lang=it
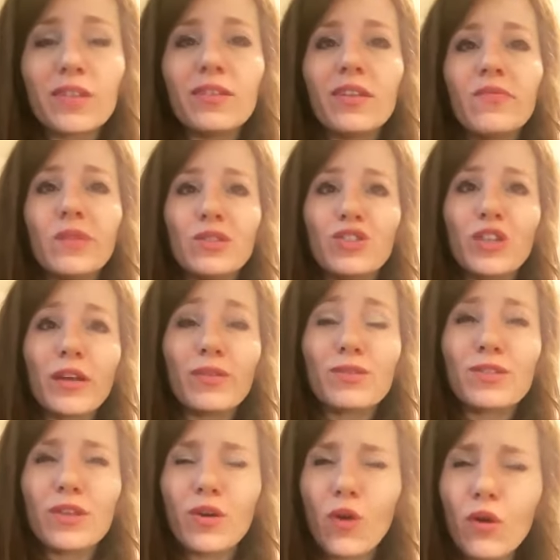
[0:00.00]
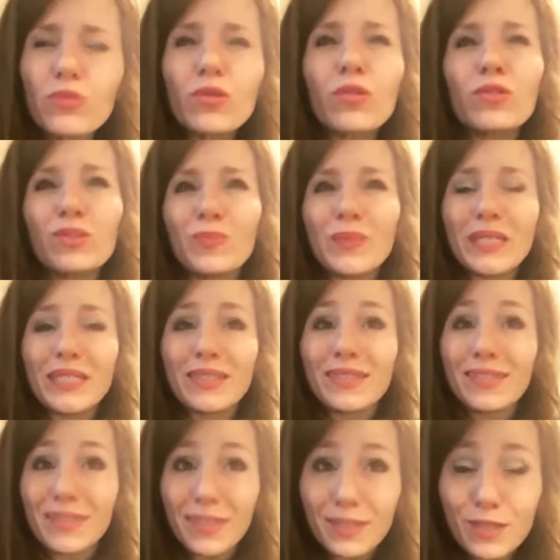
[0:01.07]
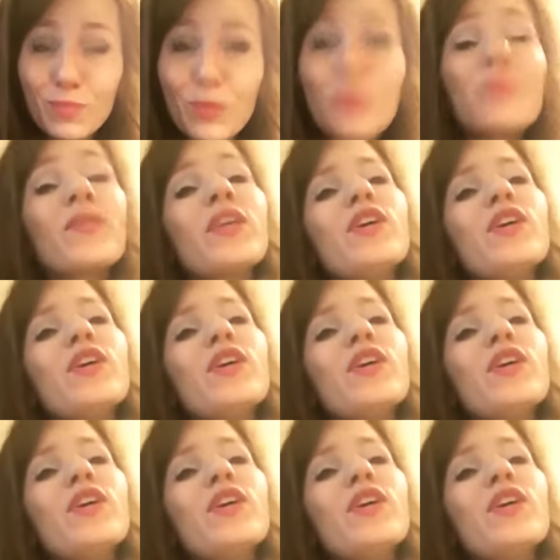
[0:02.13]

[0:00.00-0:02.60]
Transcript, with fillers: del Vangelo secondo lo Spiritismo,